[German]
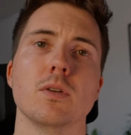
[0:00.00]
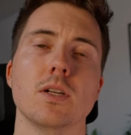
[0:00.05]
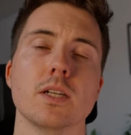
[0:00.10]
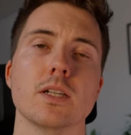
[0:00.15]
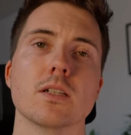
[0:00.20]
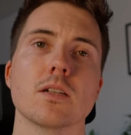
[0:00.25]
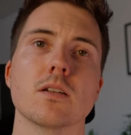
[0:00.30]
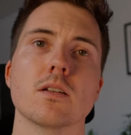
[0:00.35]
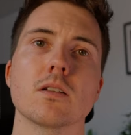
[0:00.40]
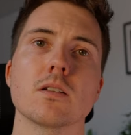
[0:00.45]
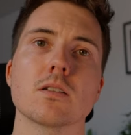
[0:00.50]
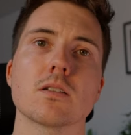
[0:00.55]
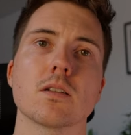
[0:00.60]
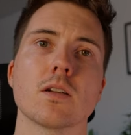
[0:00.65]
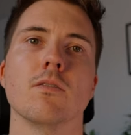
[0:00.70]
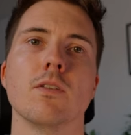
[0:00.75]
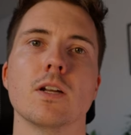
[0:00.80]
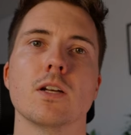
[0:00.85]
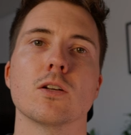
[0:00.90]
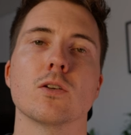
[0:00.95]
belichtet ist.
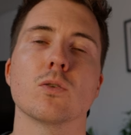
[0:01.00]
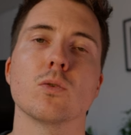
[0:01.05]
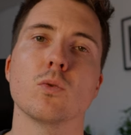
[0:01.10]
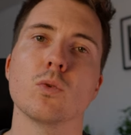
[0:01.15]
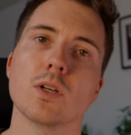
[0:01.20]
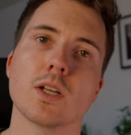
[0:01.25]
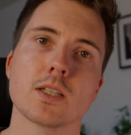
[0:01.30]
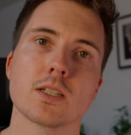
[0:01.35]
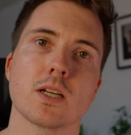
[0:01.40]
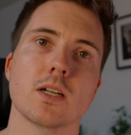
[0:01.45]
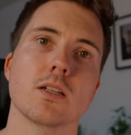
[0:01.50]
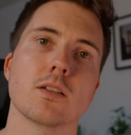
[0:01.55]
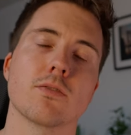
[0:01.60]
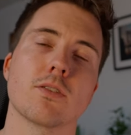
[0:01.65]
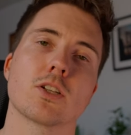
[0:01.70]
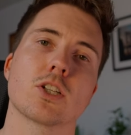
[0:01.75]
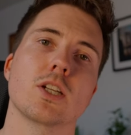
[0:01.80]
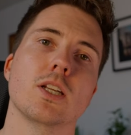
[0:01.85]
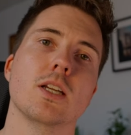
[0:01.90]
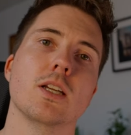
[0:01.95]
Wenn du das alles
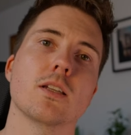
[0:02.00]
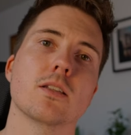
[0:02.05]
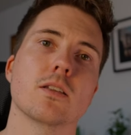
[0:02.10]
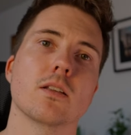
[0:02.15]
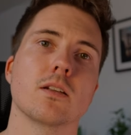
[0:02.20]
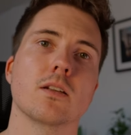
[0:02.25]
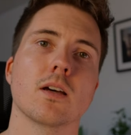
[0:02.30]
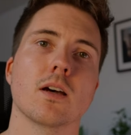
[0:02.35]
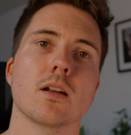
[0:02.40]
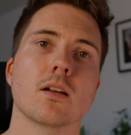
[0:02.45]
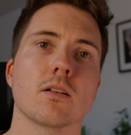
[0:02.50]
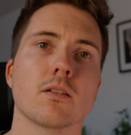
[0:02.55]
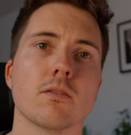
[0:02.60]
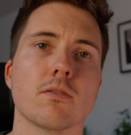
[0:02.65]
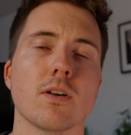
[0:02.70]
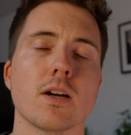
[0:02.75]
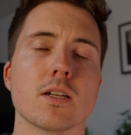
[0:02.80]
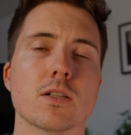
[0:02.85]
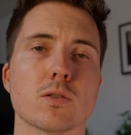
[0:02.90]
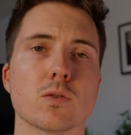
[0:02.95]
verstehst, dann
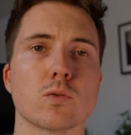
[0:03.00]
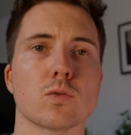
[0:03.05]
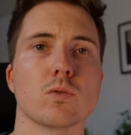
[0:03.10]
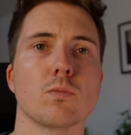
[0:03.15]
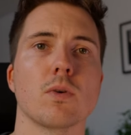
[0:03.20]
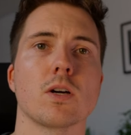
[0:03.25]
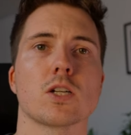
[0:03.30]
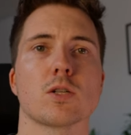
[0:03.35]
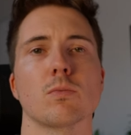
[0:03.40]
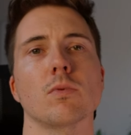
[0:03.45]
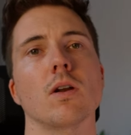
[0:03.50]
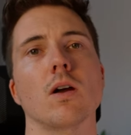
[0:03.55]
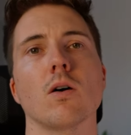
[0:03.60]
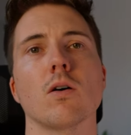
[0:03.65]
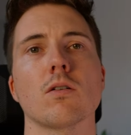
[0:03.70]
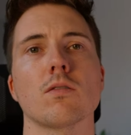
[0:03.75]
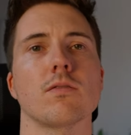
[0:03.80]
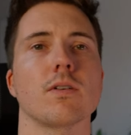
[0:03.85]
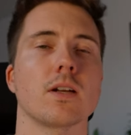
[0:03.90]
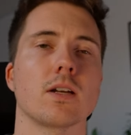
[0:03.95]
weißt du zum Beispiel
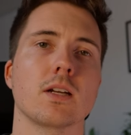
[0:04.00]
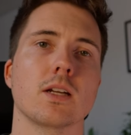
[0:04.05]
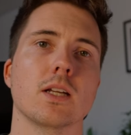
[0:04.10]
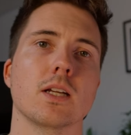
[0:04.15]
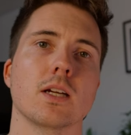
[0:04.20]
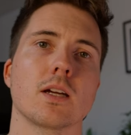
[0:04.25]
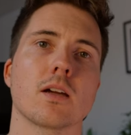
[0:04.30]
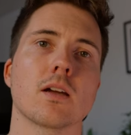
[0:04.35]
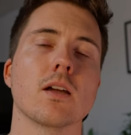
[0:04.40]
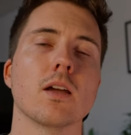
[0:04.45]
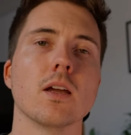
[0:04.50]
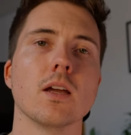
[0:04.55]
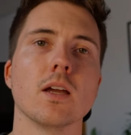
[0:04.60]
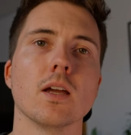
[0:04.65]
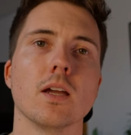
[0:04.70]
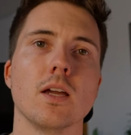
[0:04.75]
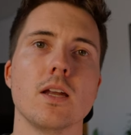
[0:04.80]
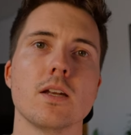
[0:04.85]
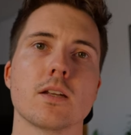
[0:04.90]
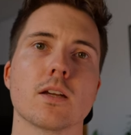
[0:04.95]
auch, wann der
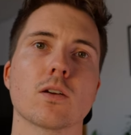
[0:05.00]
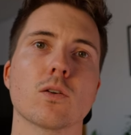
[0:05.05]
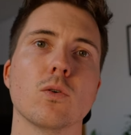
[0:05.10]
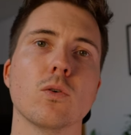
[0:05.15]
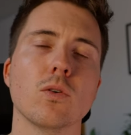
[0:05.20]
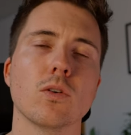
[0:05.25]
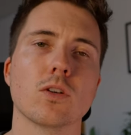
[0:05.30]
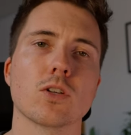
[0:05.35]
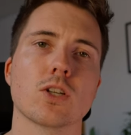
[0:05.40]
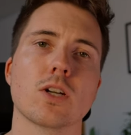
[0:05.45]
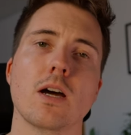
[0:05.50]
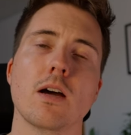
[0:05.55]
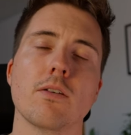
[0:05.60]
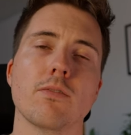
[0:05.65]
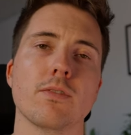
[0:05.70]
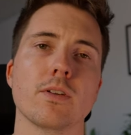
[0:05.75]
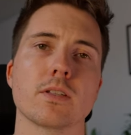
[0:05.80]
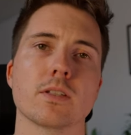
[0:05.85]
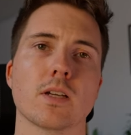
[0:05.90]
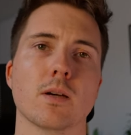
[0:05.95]
Hintergrund
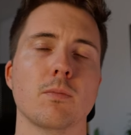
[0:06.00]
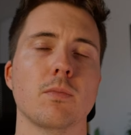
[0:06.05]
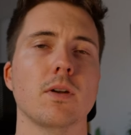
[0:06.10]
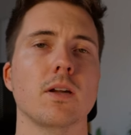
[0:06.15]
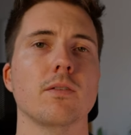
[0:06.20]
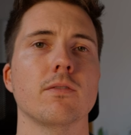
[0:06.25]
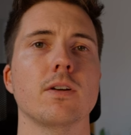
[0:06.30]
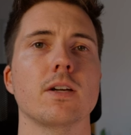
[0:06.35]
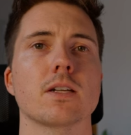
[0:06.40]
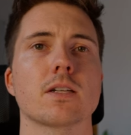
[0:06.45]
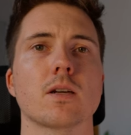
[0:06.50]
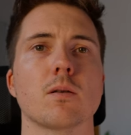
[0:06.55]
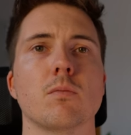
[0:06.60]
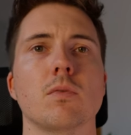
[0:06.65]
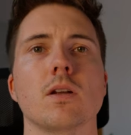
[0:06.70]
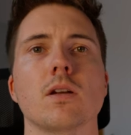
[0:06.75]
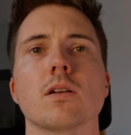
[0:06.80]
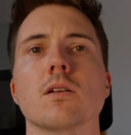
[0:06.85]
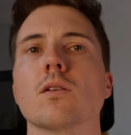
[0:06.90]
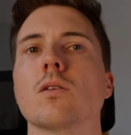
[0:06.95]
scharf ist, ab welcher
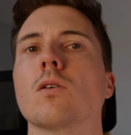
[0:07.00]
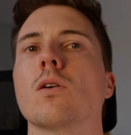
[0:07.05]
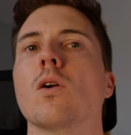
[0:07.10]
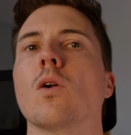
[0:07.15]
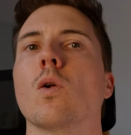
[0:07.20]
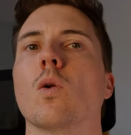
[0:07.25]
Blende.